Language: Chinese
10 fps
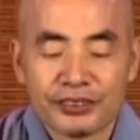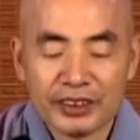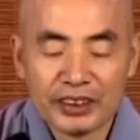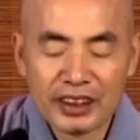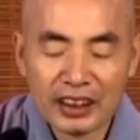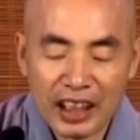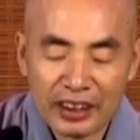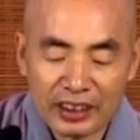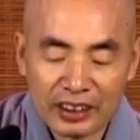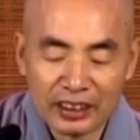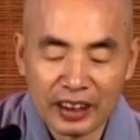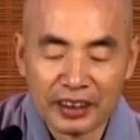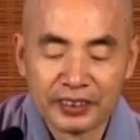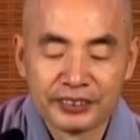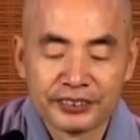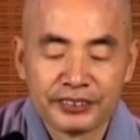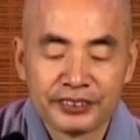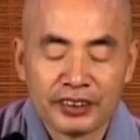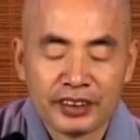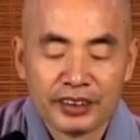随地乱扔啊，
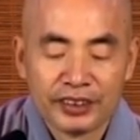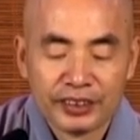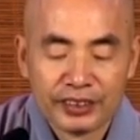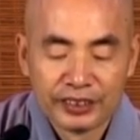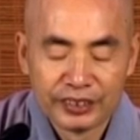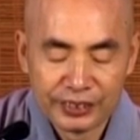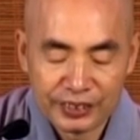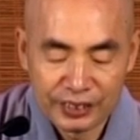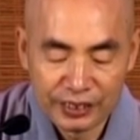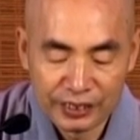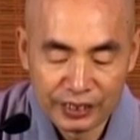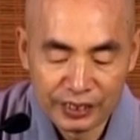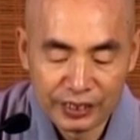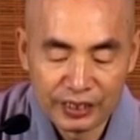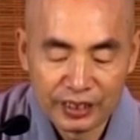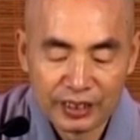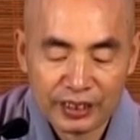就是